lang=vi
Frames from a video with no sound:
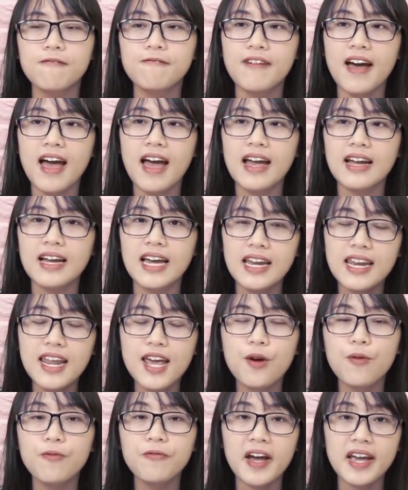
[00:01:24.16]
và nghĩ
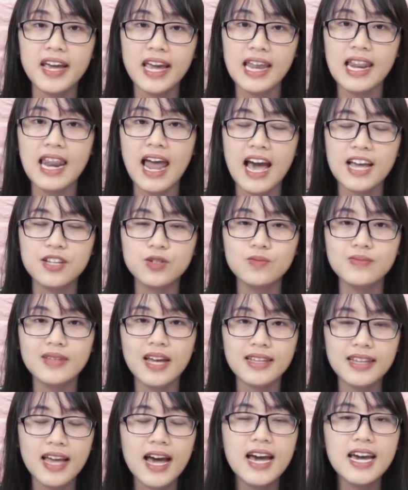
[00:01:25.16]
đi cũng phải nghĩ lại chúng
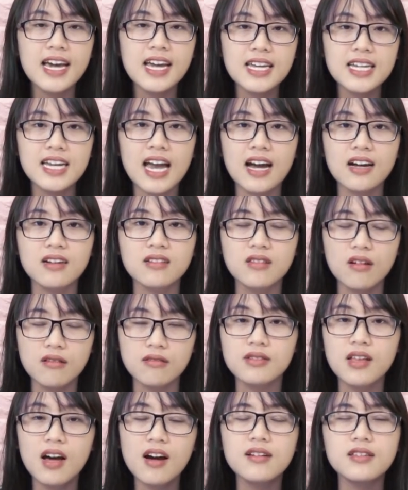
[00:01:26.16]
ta thấy rằng
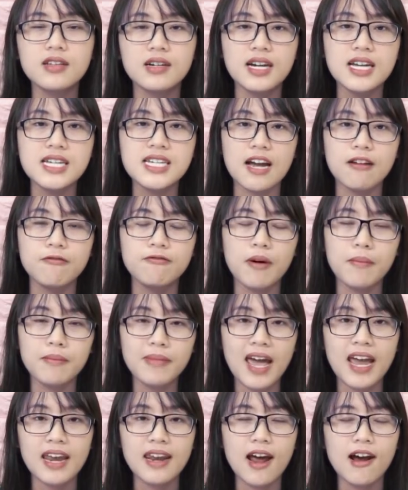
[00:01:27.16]
tự thân những cái sản
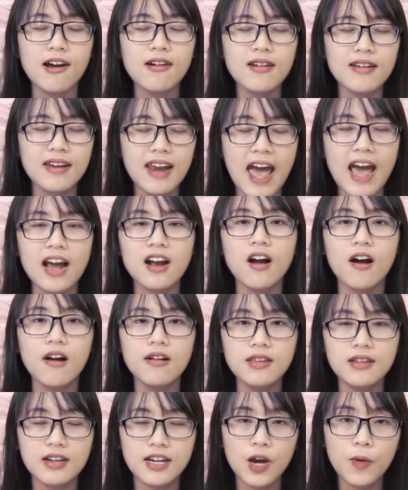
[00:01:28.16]
phẩm này đó đã có
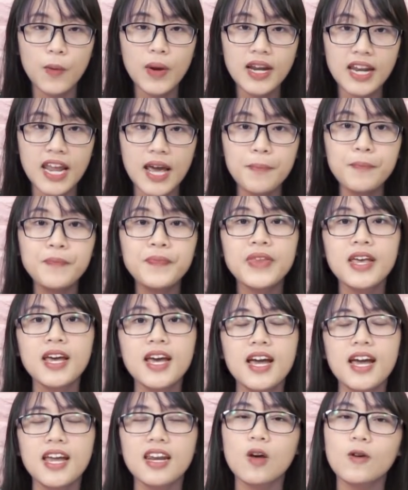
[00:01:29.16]
những cái khuyết điểm
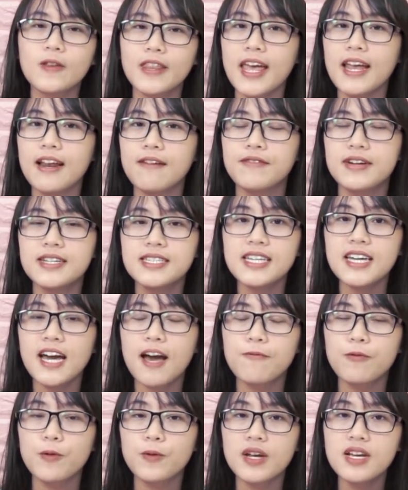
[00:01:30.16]
đầu tiên là với chiếc
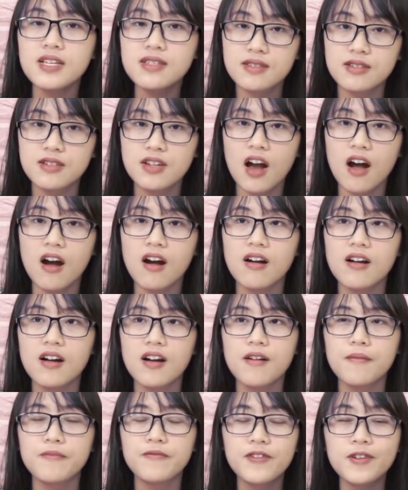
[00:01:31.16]
iPhone XR
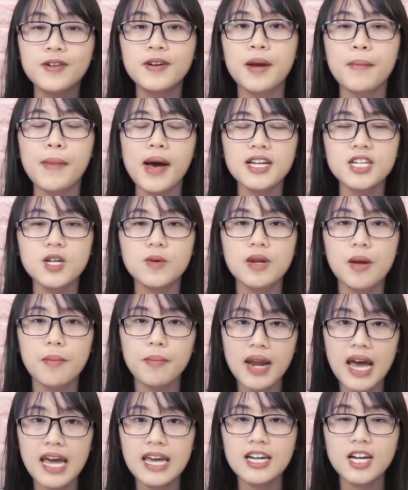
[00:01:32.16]
vừa ra mắt trong
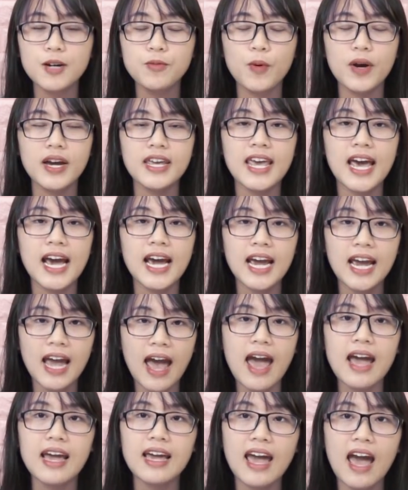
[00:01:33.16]
năm nay có một cái giá
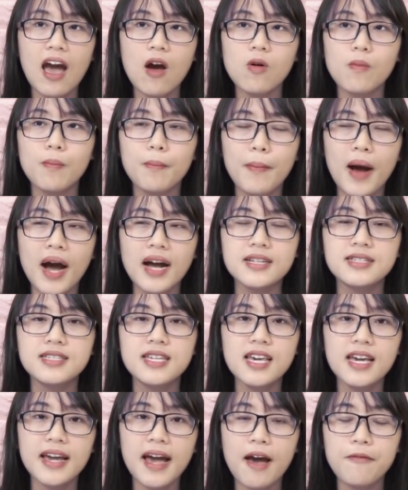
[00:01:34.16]
khá cao bằng
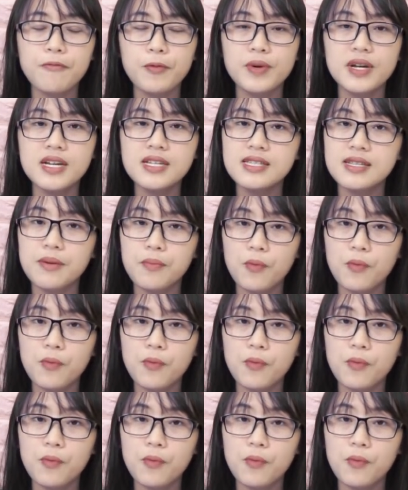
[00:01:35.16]
chiếc iPhone X